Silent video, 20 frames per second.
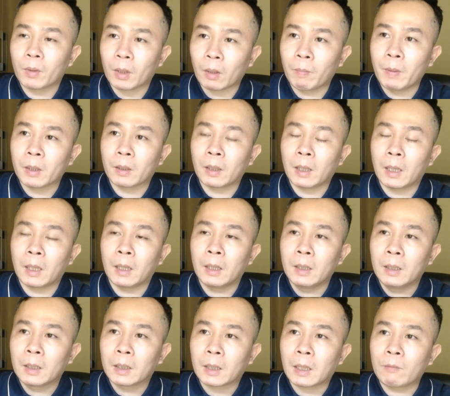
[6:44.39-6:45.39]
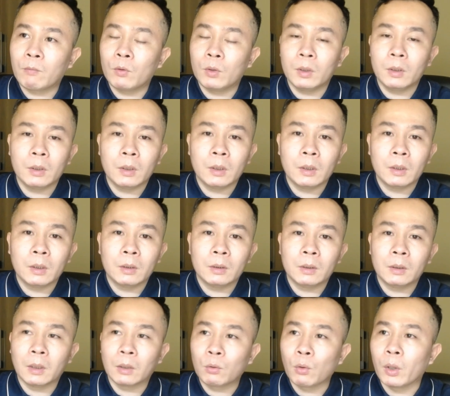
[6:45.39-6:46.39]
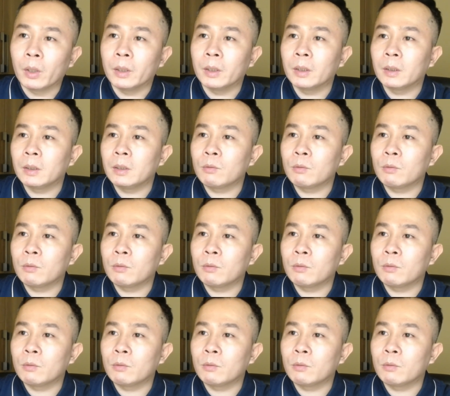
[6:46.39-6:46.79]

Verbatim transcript: đặc biệt là các phụ nữ lớn tuổi.